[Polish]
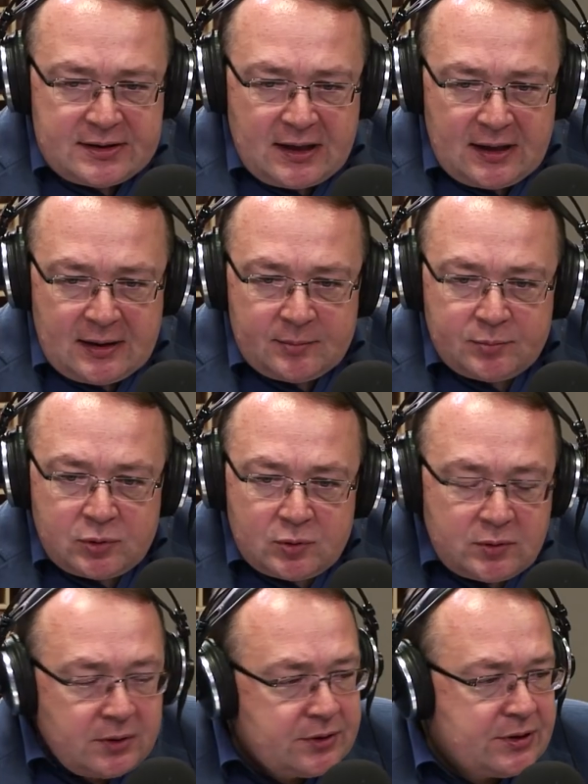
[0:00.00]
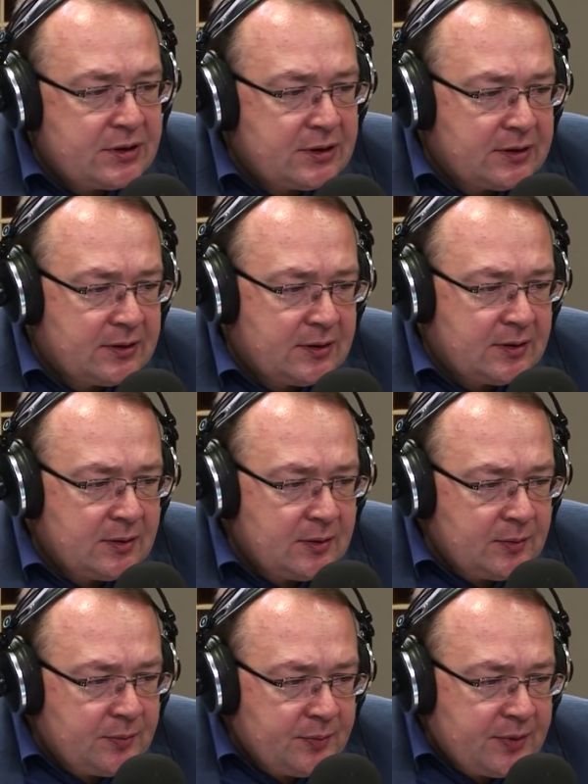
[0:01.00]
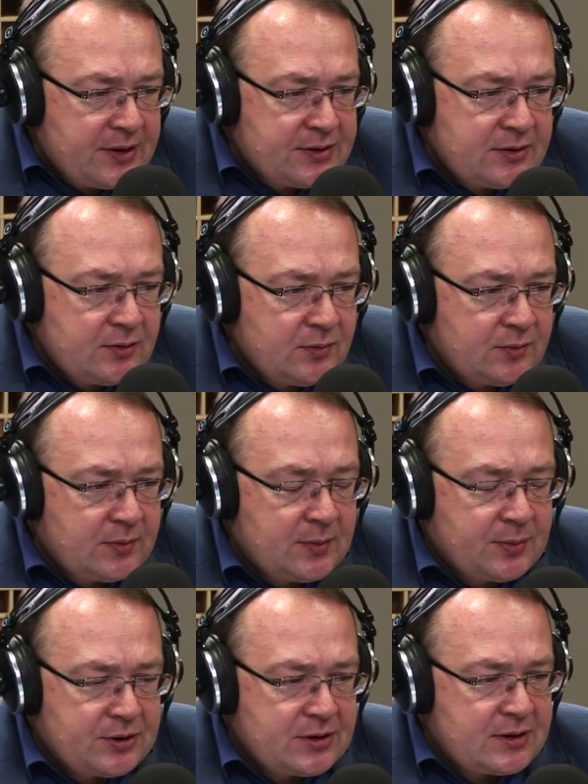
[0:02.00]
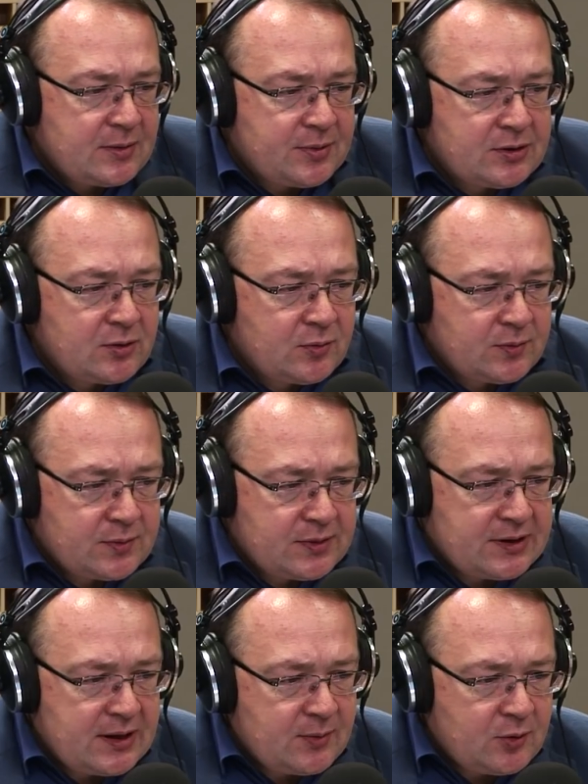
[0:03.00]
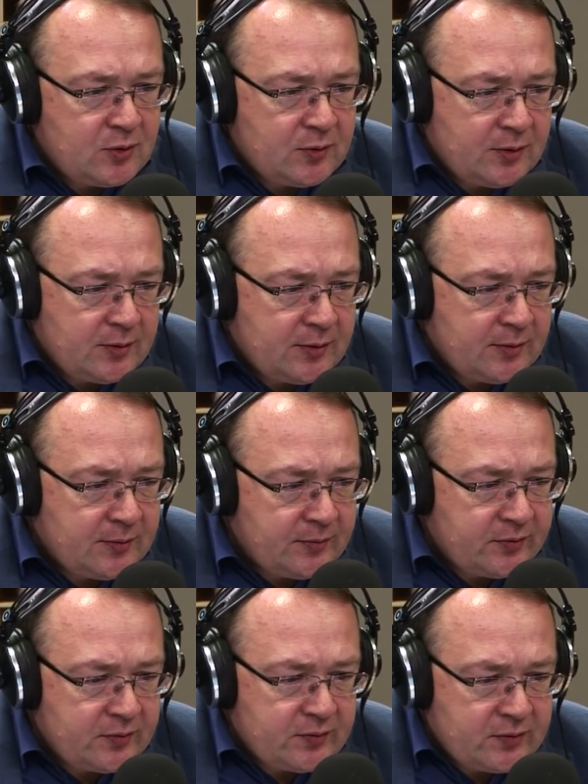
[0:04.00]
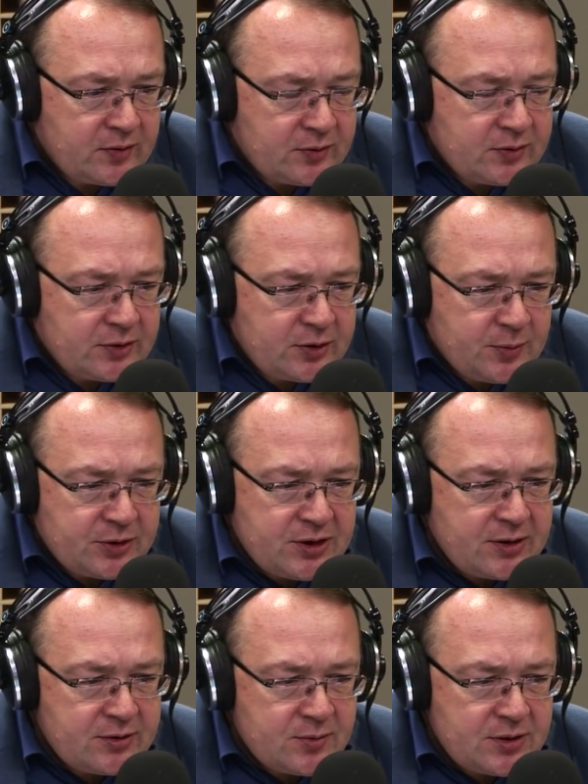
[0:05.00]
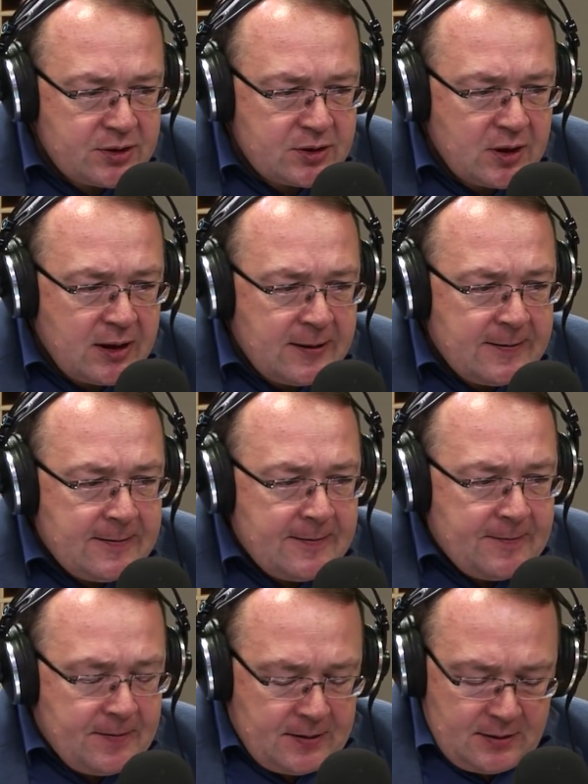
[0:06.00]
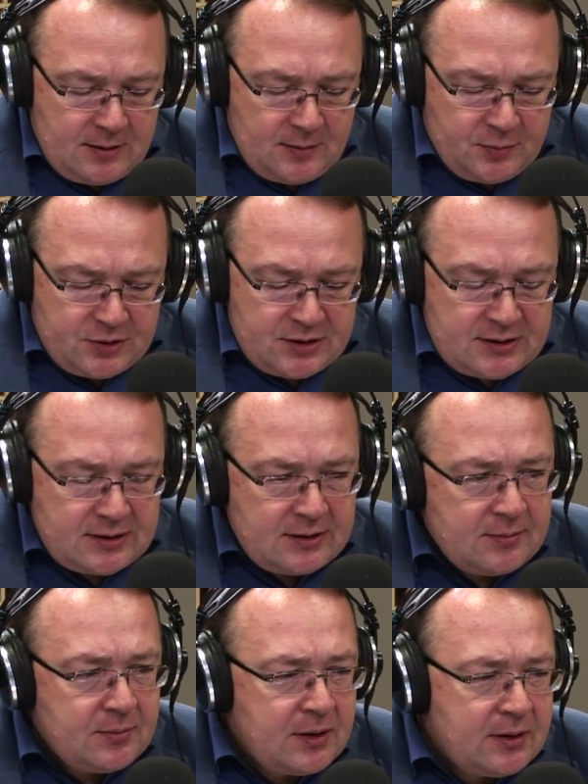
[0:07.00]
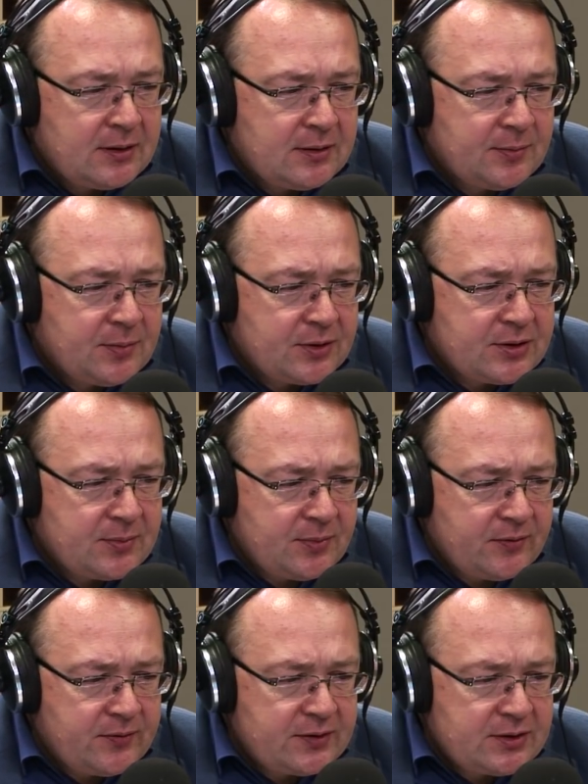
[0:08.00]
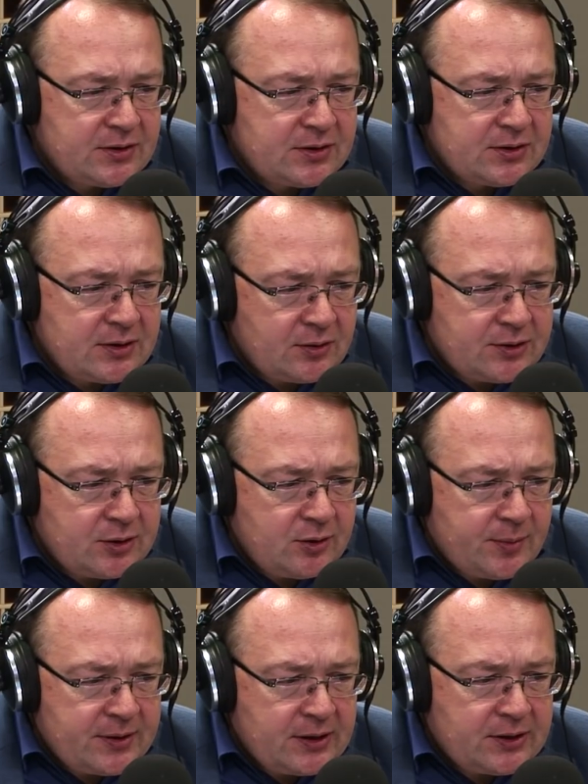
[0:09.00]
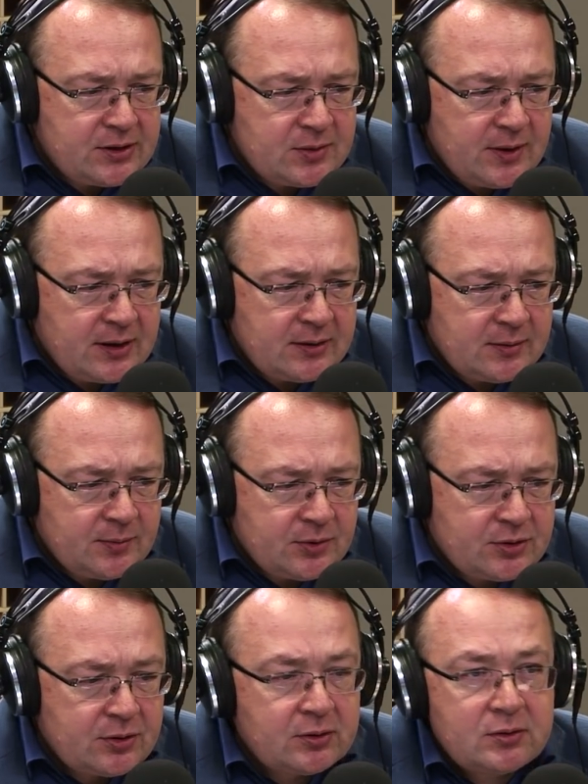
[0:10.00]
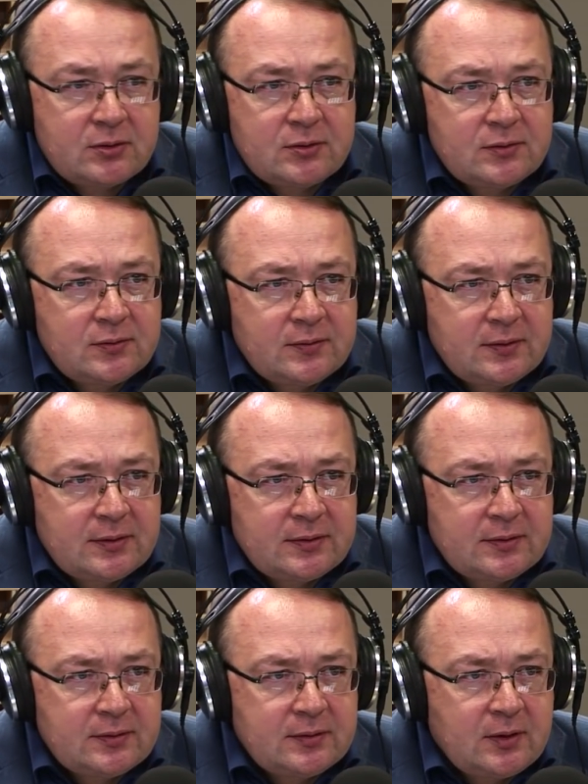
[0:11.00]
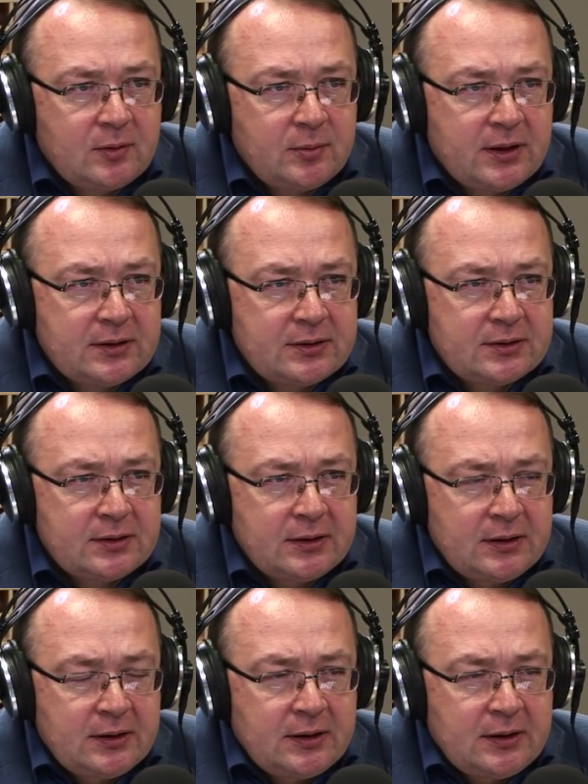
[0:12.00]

za pół godziny e, prezydium, posiedzenie prezydium Sejmu w związku z rozpoczynającym się dziś posiedzeniem proszę powiedzieć, czy oczekuje pan jakichś zmian porządku obrad?